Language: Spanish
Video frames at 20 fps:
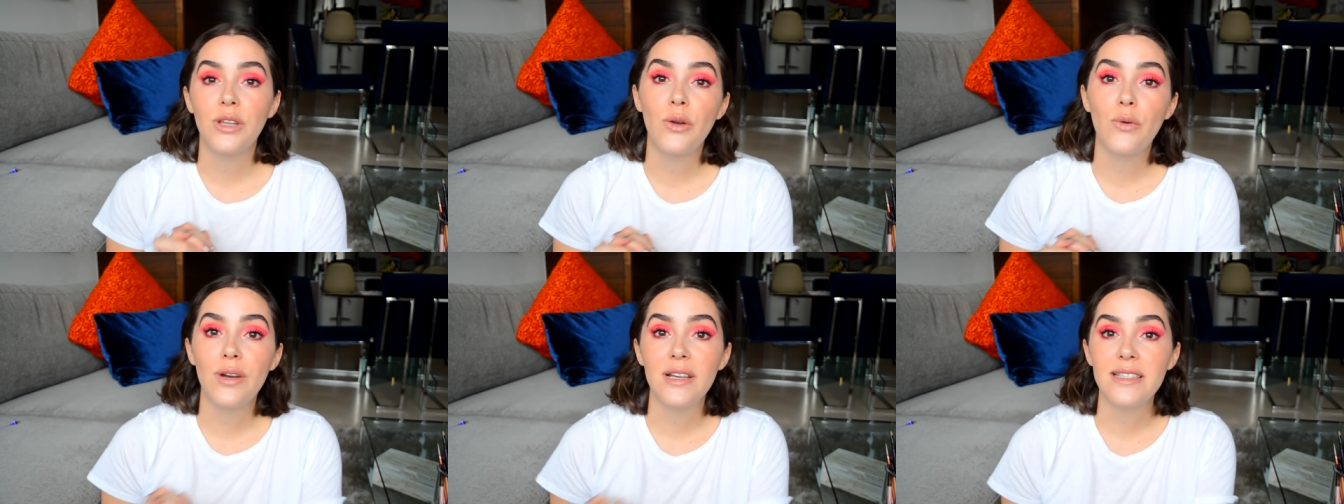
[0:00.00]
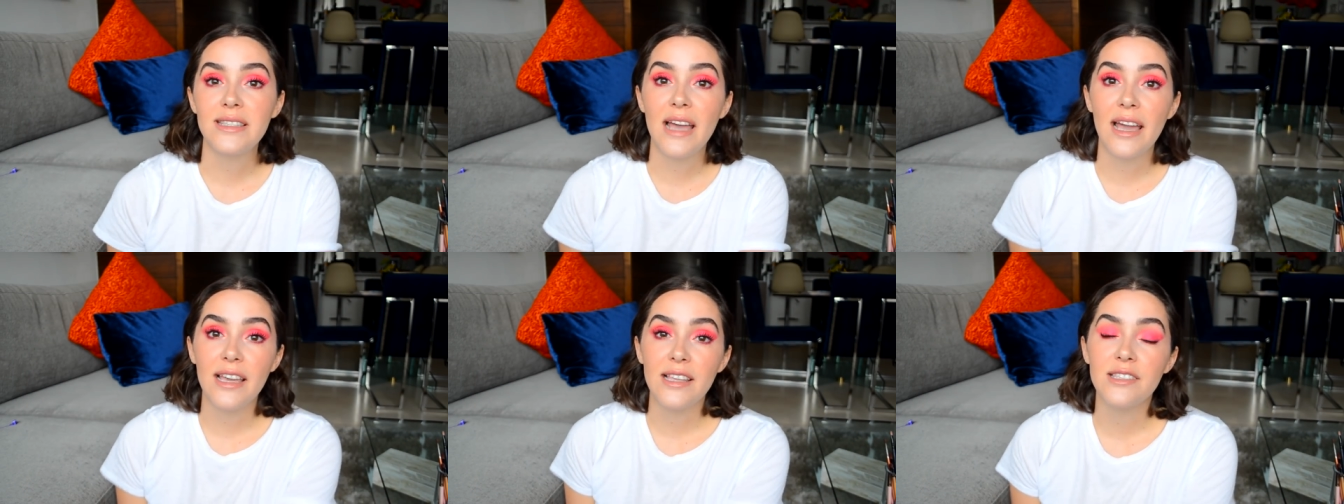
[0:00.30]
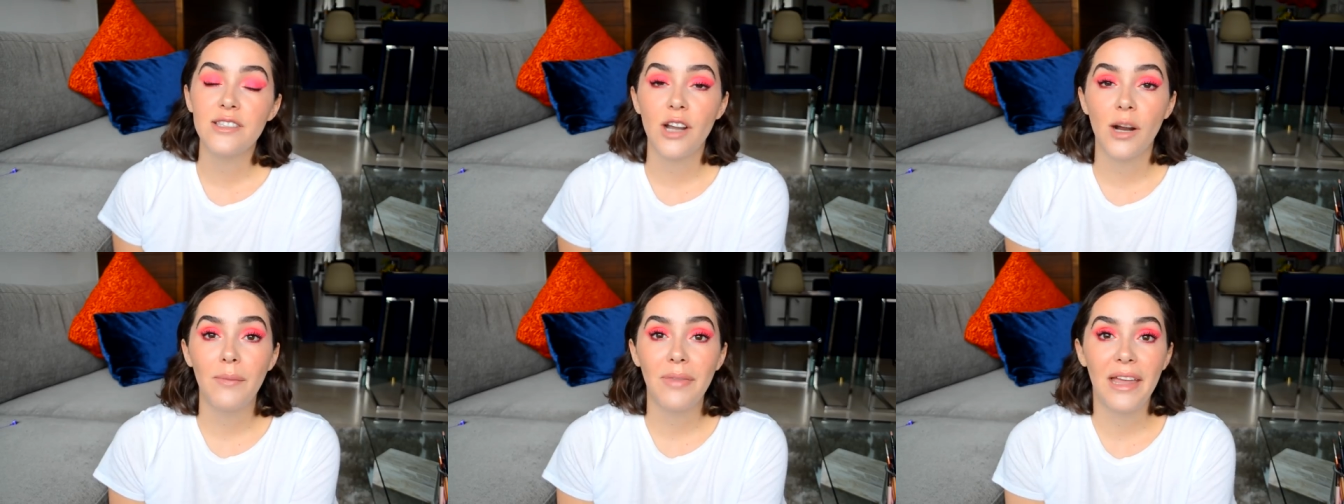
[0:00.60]
una encuesta a
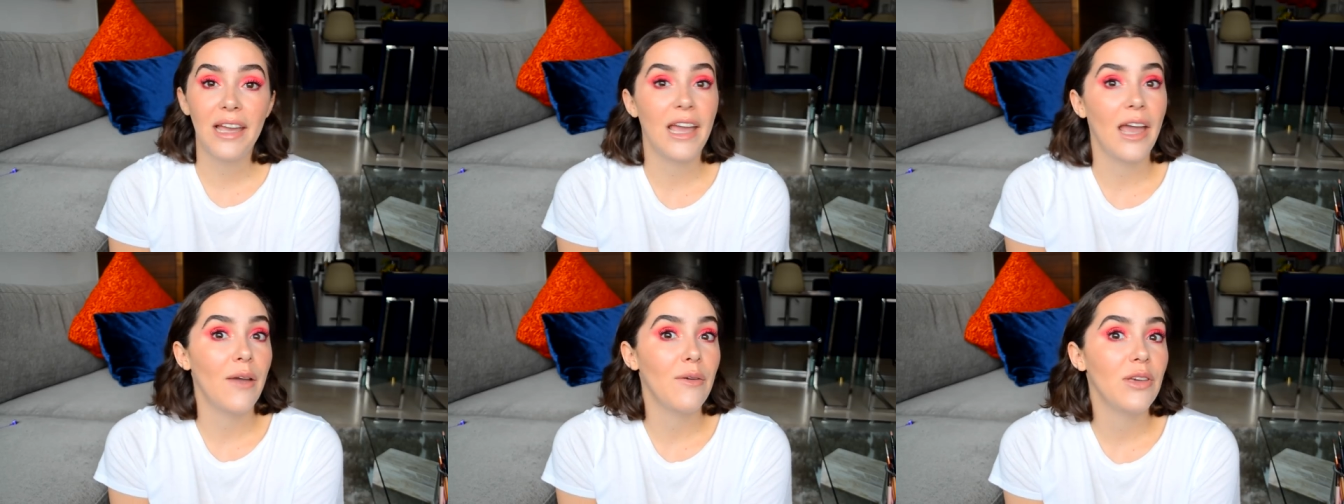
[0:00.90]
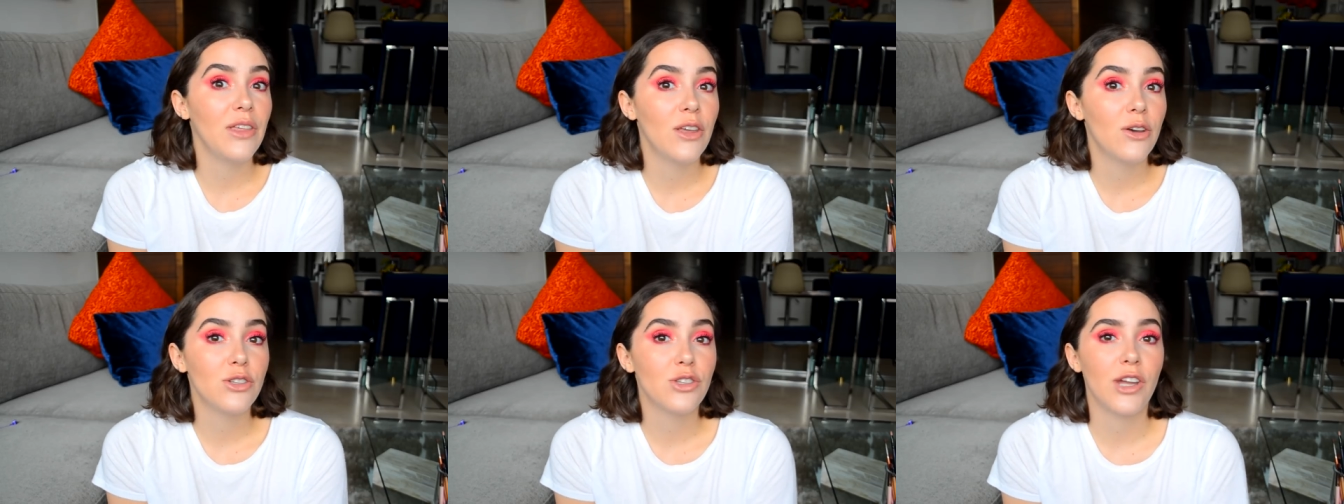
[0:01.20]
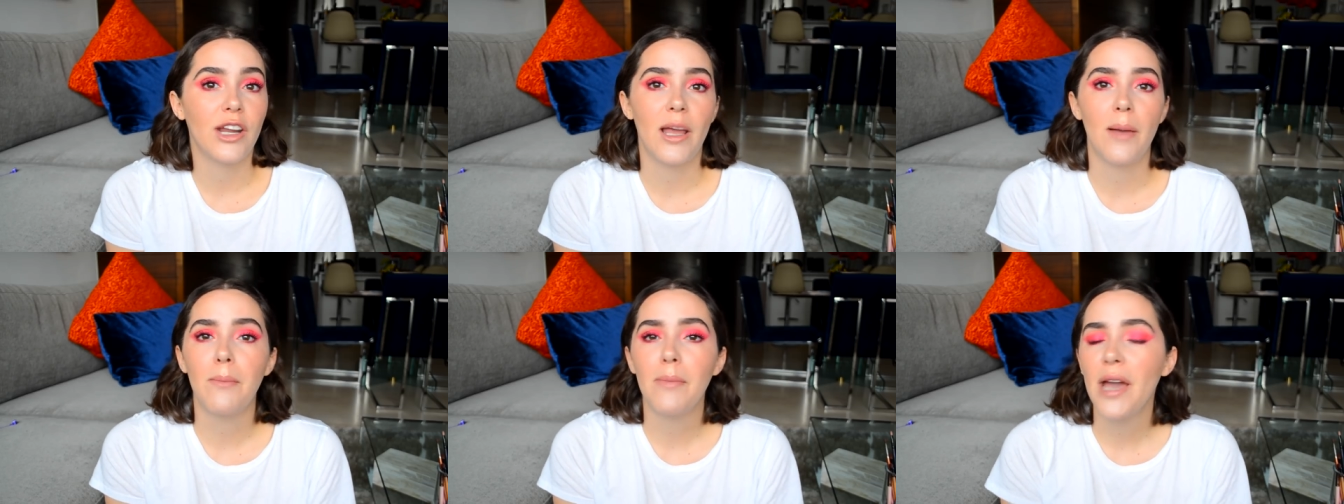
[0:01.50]
Instagram de qué videos
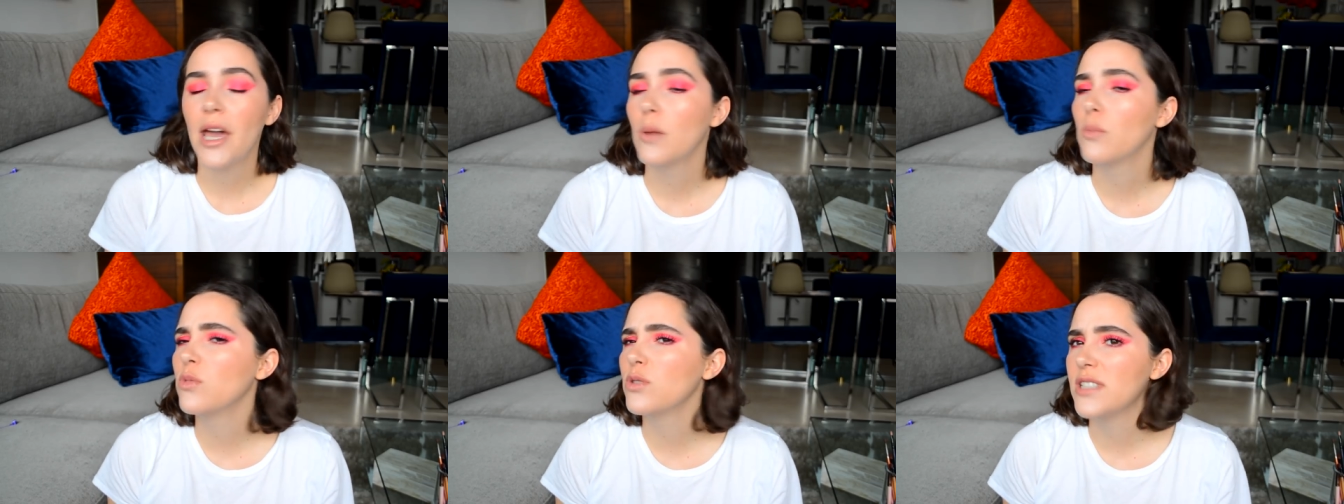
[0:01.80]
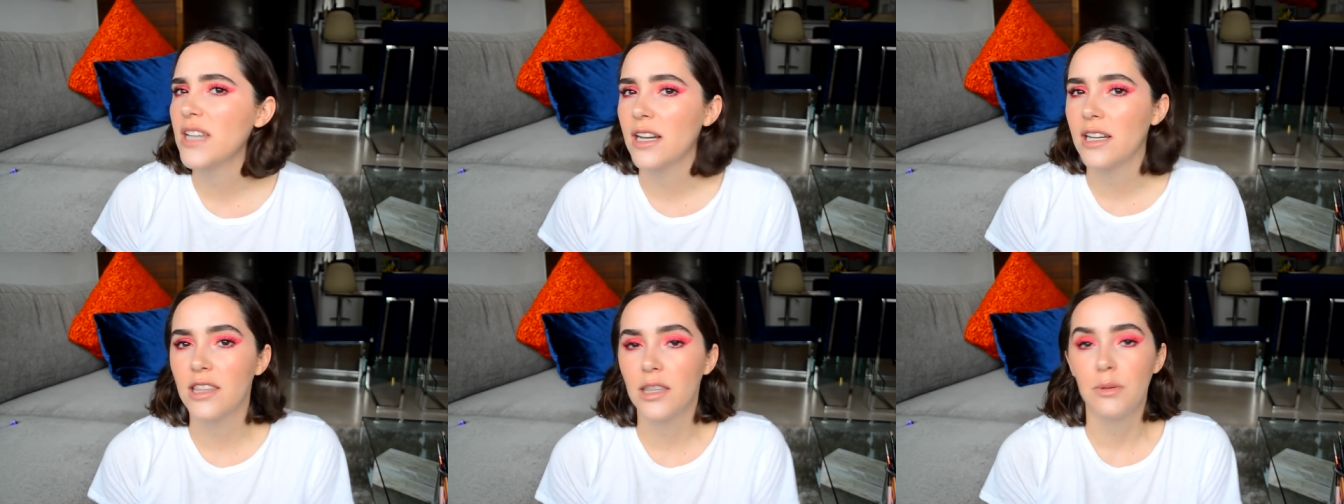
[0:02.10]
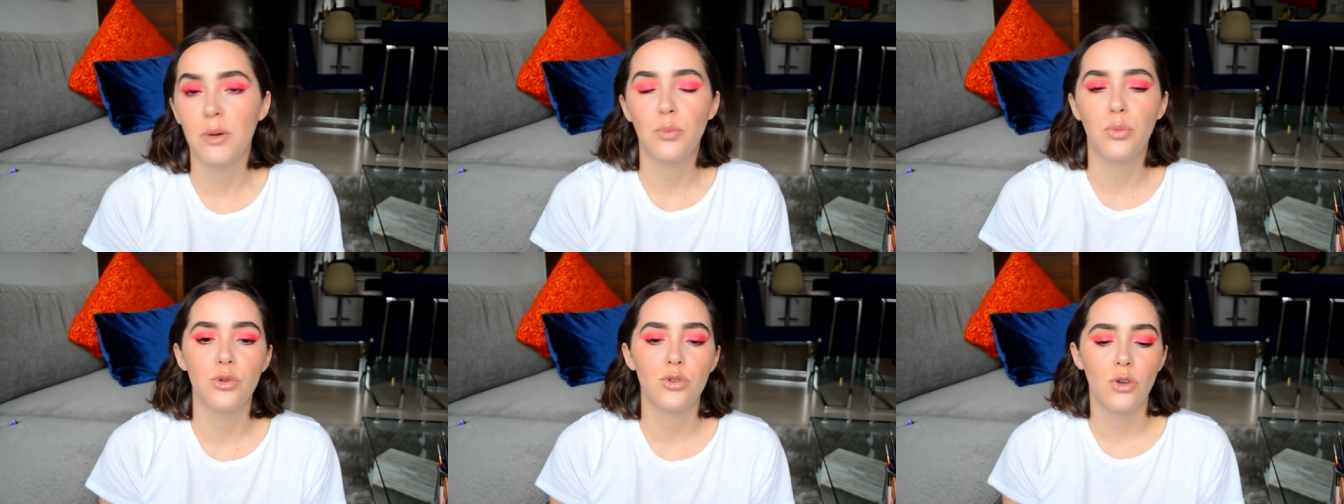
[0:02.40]
querían ver, mucha gente
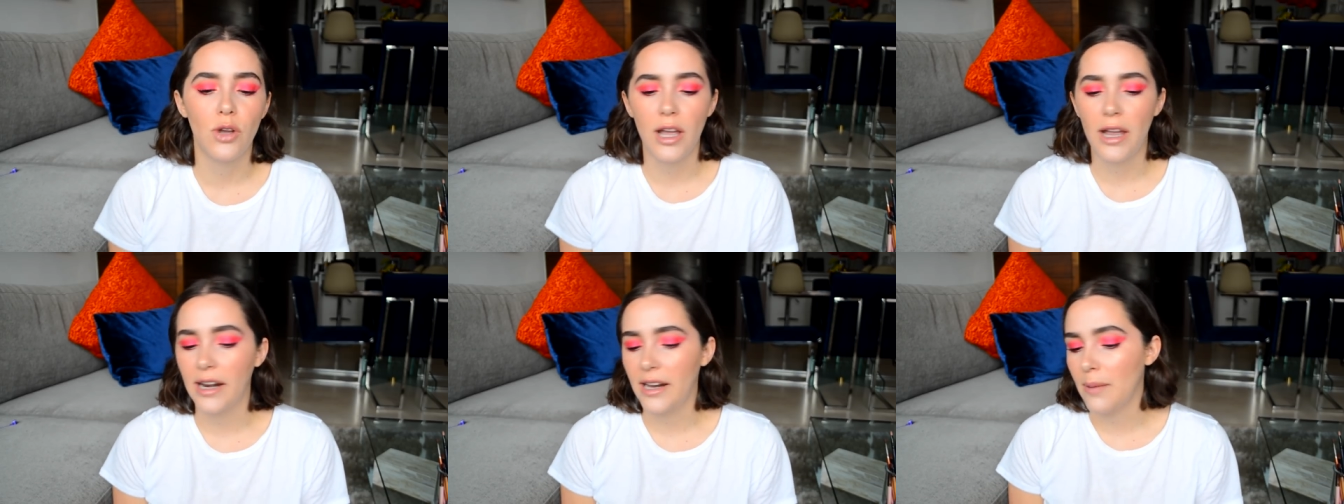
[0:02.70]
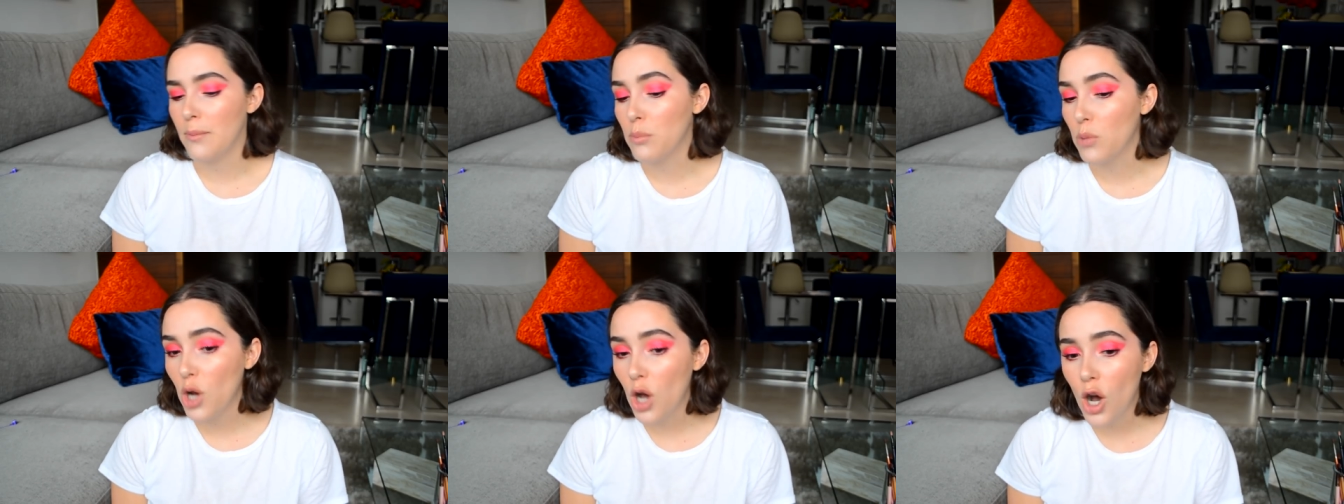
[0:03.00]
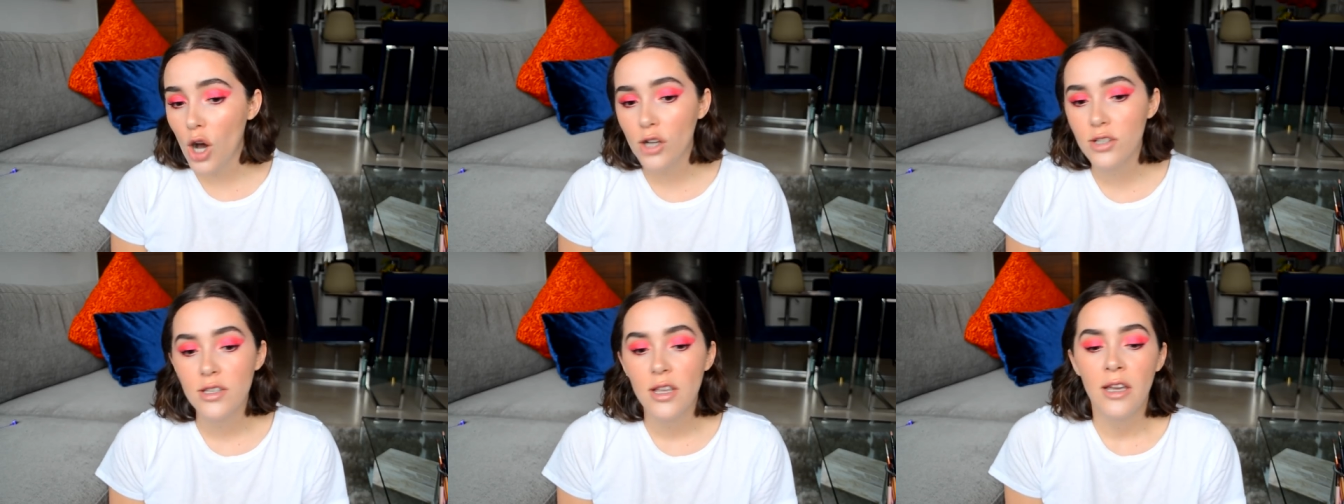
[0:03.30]
me puso que querían
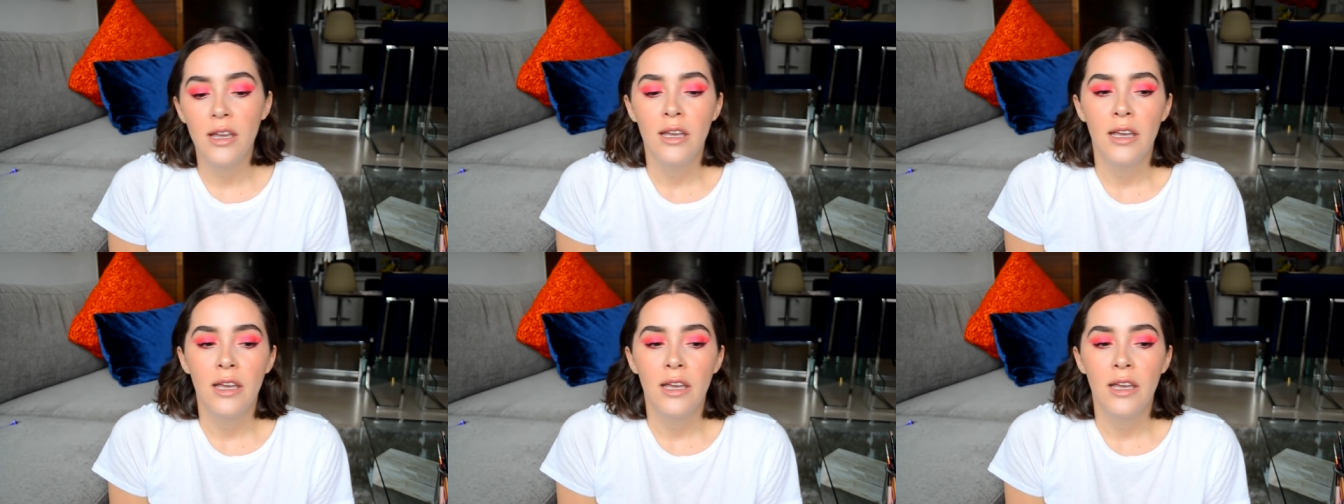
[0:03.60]
vlogs,